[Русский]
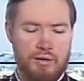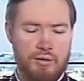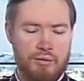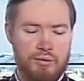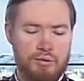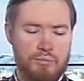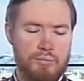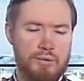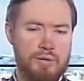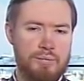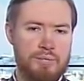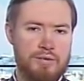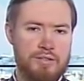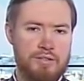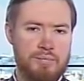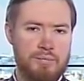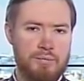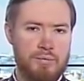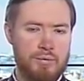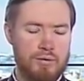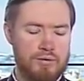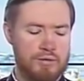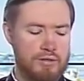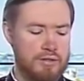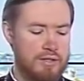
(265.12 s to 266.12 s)
он был
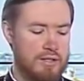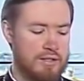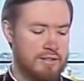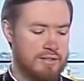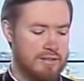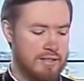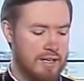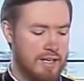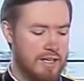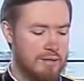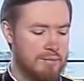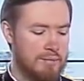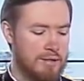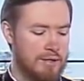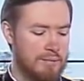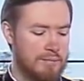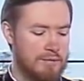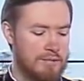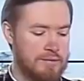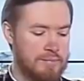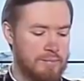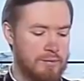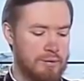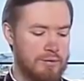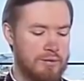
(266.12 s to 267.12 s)
бесплоден, и Сара была
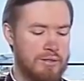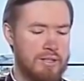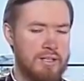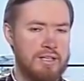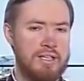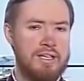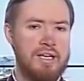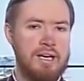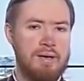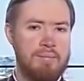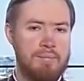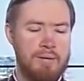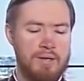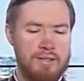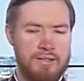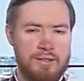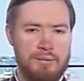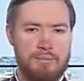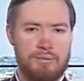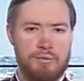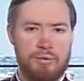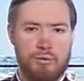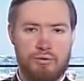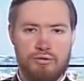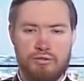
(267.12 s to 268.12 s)
бесплодна, и об
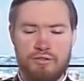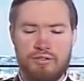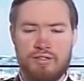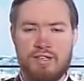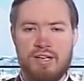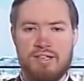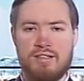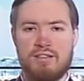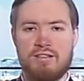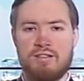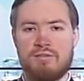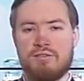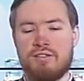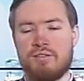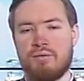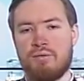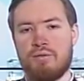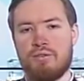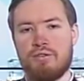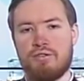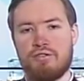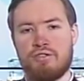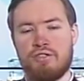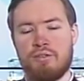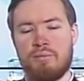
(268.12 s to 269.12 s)
этом тоже сказано в
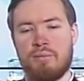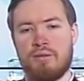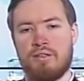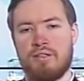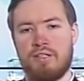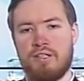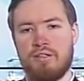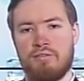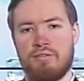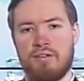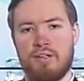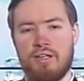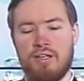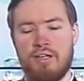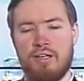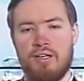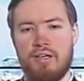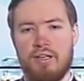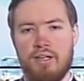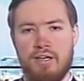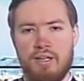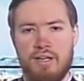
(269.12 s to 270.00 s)
сегодняшнем отрывке.